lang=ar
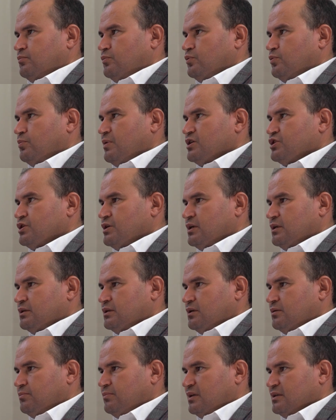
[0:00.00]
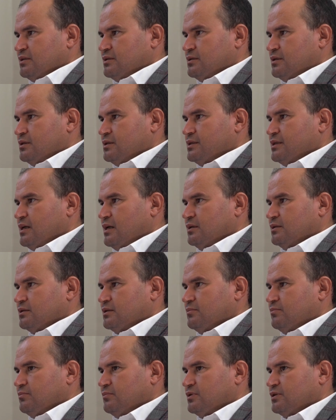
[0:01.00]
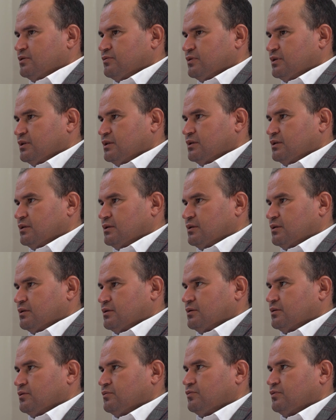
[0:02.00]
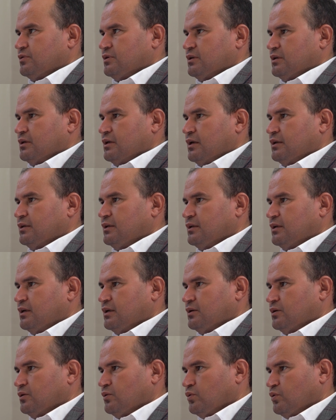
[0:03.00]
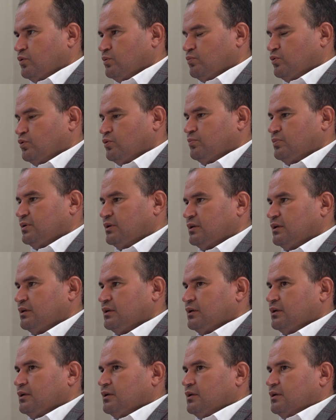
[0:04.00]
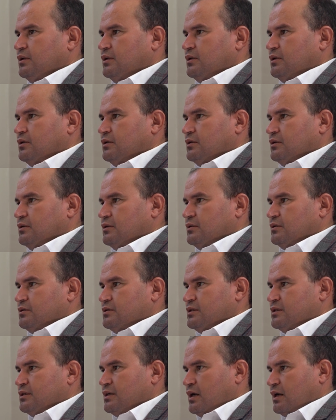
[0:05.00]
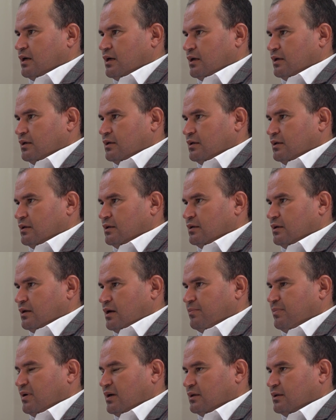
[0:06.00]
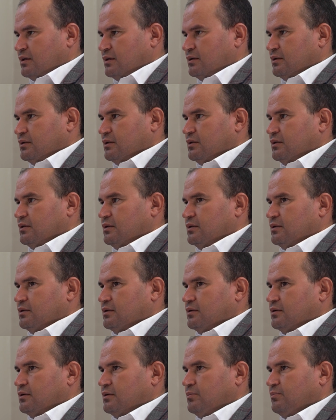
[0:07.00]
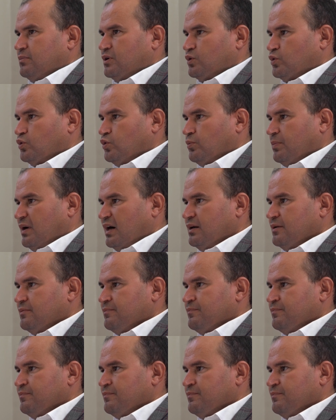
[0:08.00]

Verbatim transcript: مباشره بعد الزلزال تم التفكير في اننا نقوم بزياره الاماكن المنكوبه